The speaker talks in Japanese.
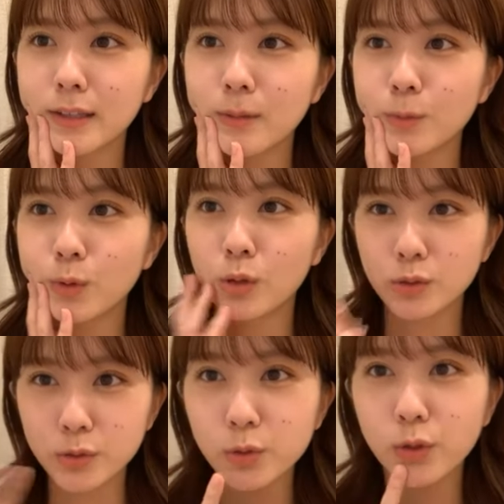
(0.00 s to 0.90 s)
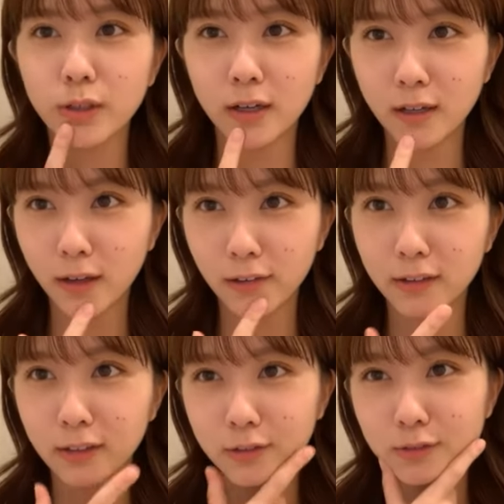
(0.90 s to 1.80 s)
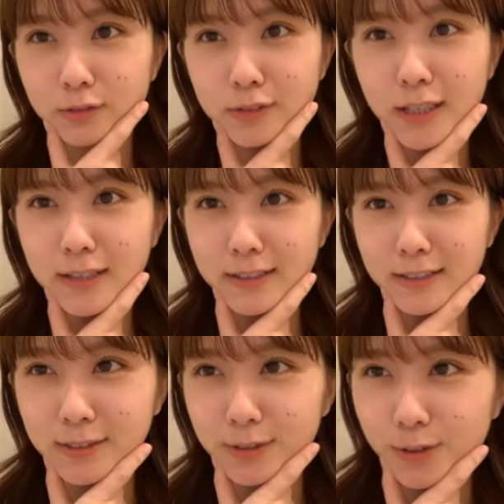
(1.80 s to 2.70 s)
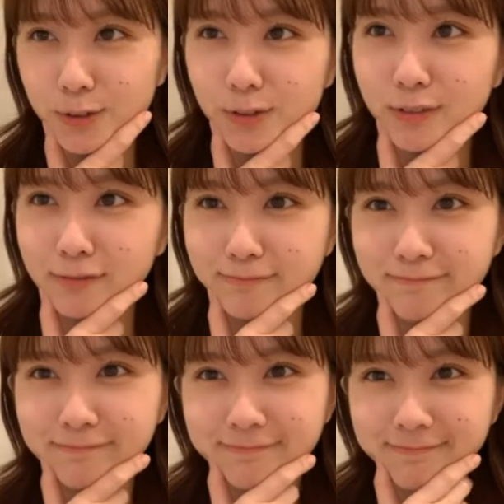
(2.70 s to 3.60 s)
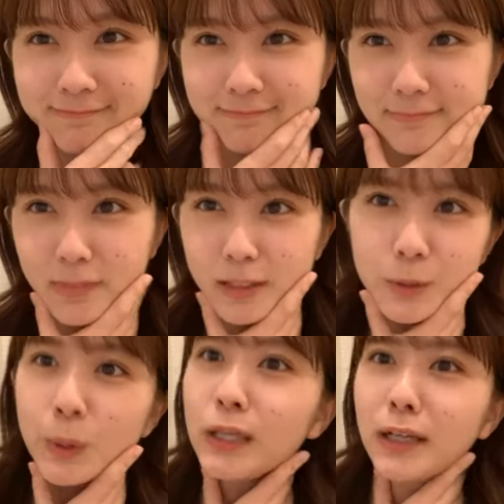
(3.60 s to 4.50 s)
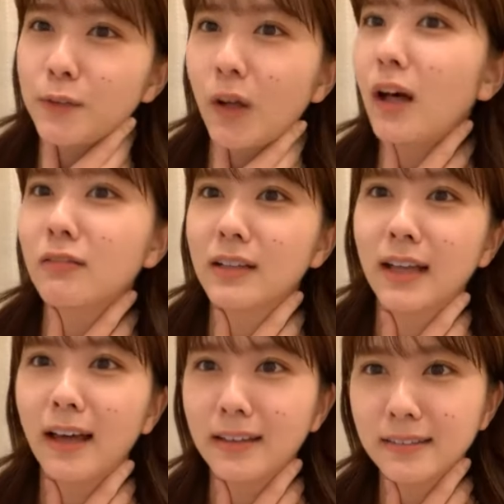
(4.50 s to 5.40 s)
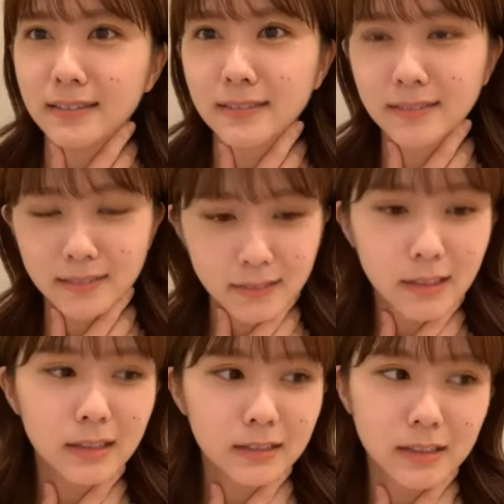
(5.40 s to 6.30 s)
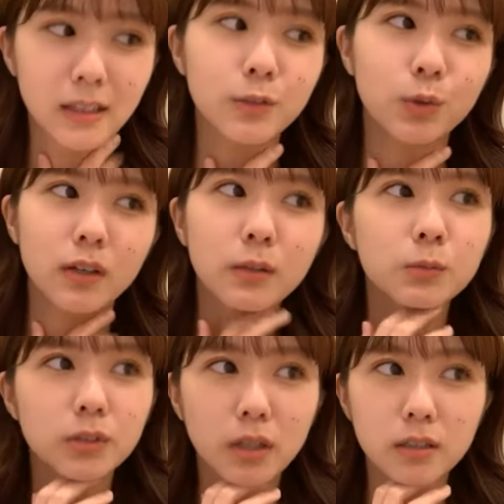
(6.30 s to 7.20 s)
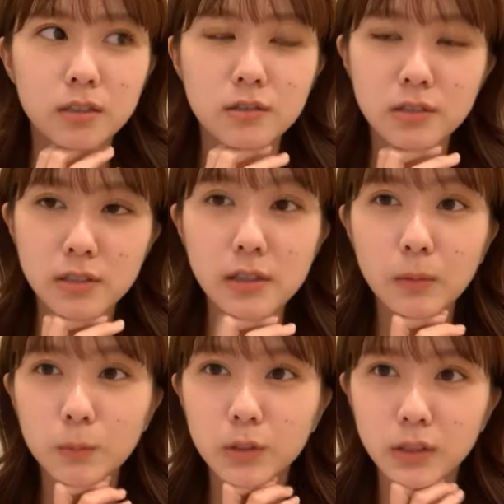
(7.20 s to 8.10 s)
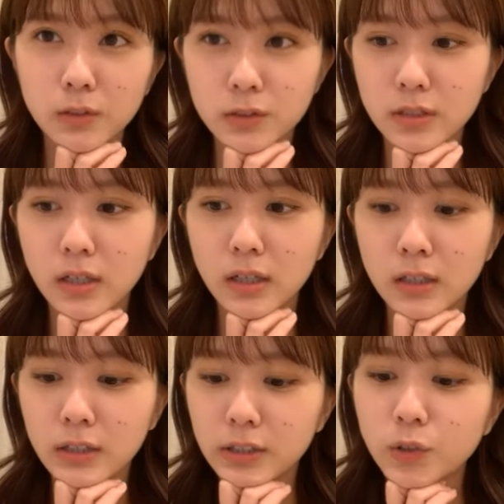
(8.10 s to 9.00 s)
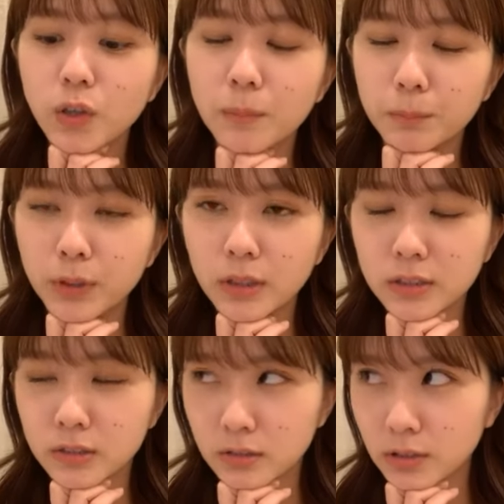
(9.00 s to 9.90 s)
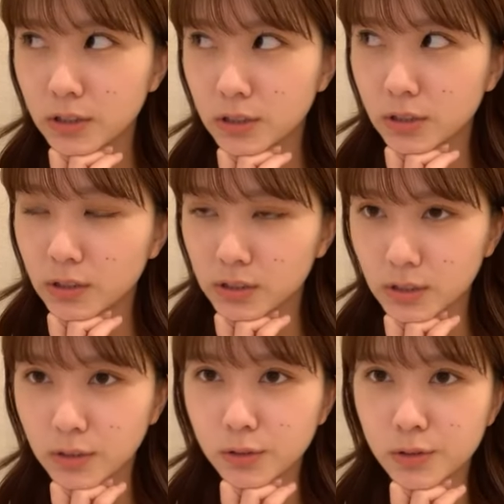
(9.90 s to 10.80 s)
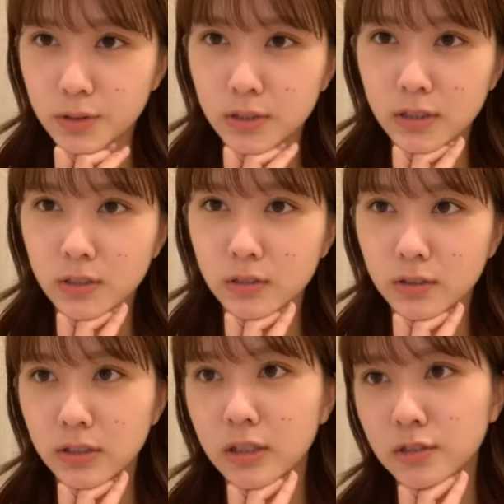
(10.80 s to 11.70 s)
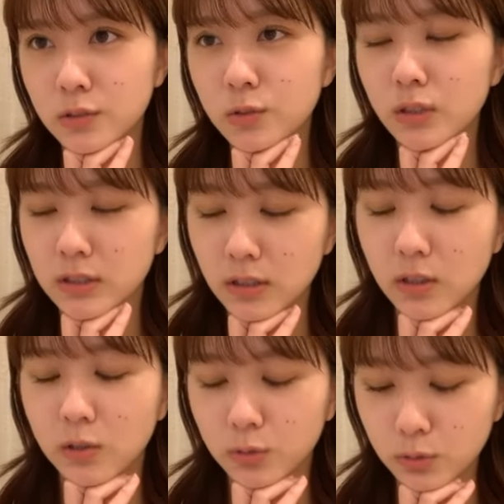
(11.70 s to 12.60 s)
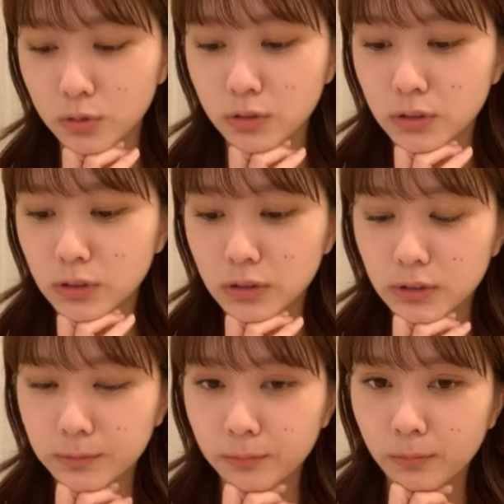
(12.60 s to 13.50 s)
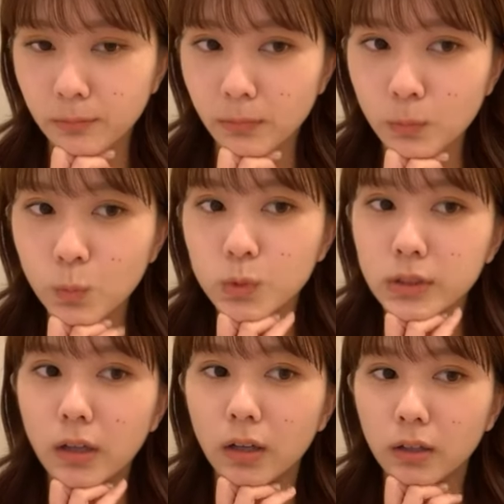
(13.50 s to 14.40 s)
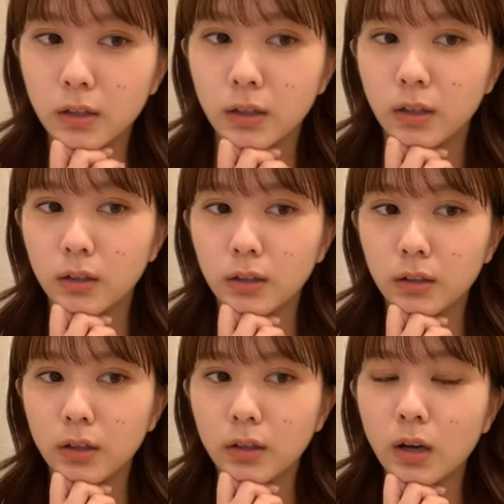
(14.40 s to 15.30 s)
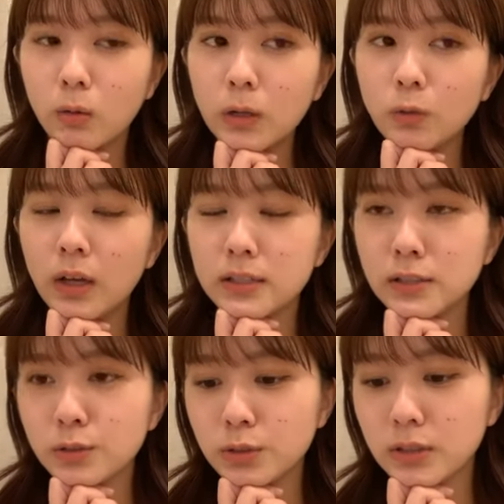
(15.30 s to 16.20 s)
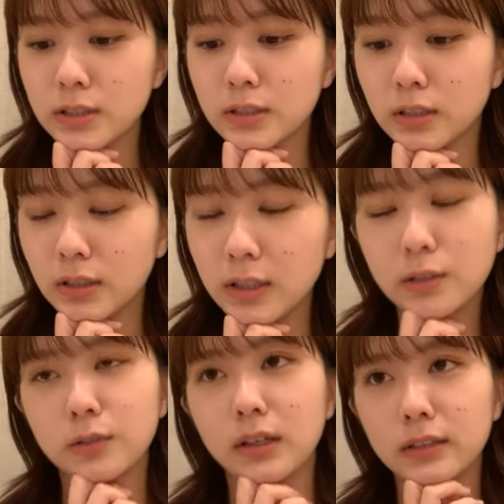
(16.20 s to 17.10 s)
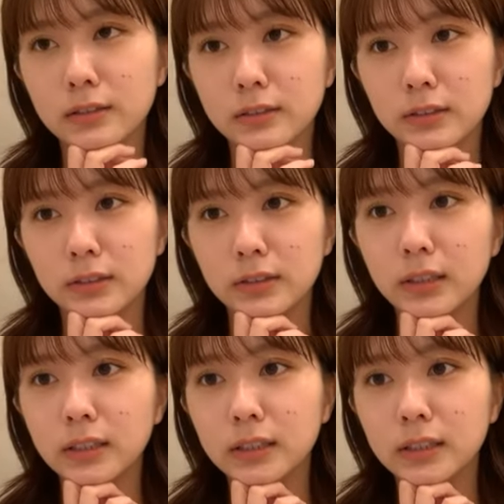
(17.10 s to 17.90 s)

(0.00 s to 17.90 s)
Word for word: でもすごい考えてるの最そういうことをそれ以外の案はない地下とかでもさ涼しいかもだけどさ人がいっぱい入っちゃったらさ苦しいし暑そうだし結局もうさ川の橋の下しかないよね一